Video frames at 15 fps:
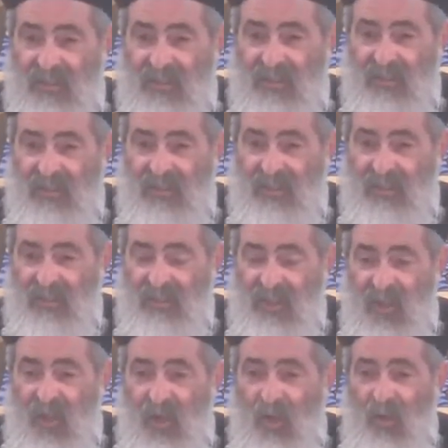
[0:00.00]
واضح
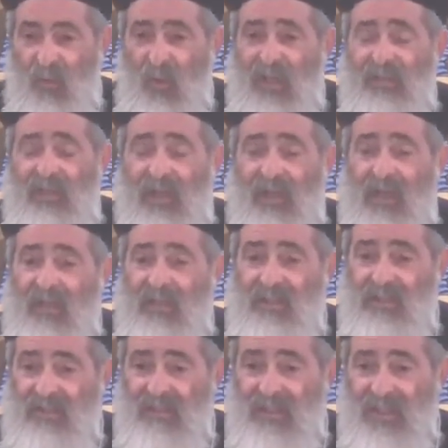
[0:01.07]
خالص ان المرض
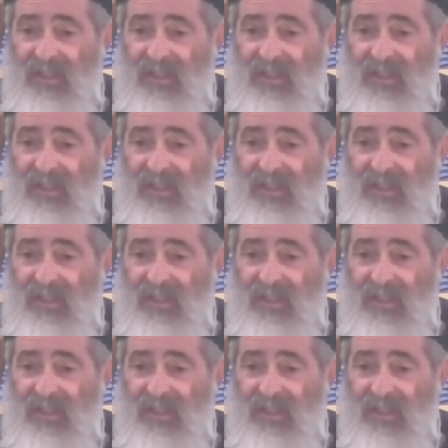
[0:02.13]
ده